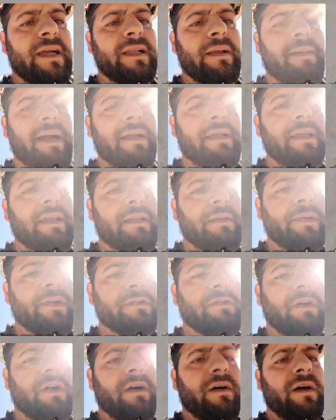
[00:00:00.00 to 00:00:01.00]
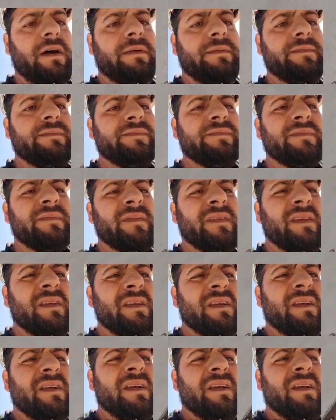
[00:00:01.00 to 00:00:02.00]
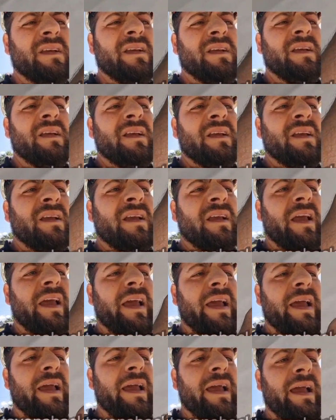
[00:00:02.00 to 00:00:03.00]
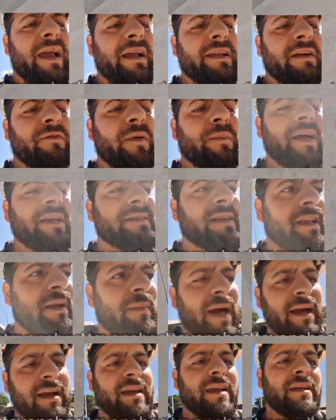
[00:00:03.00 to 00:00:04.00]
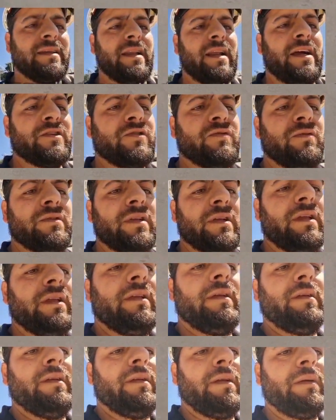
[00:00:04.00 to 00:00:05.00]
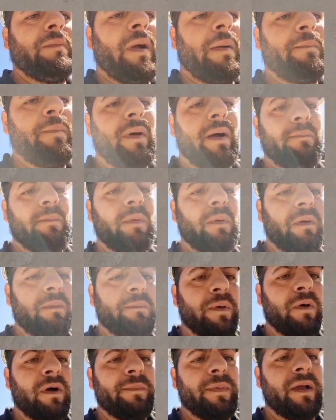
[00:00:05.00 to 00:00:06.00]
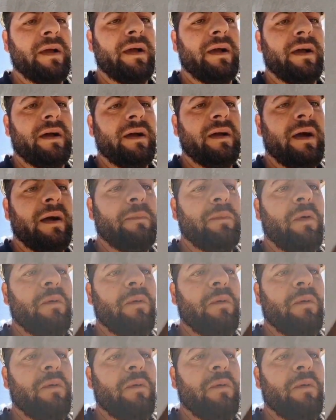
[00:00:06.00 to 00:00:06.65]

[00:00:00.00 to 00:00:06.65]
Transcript: uma queda, pessoal, ó. É, uhum. já foi passada a maqueta na junta que a, a, a própria, a, o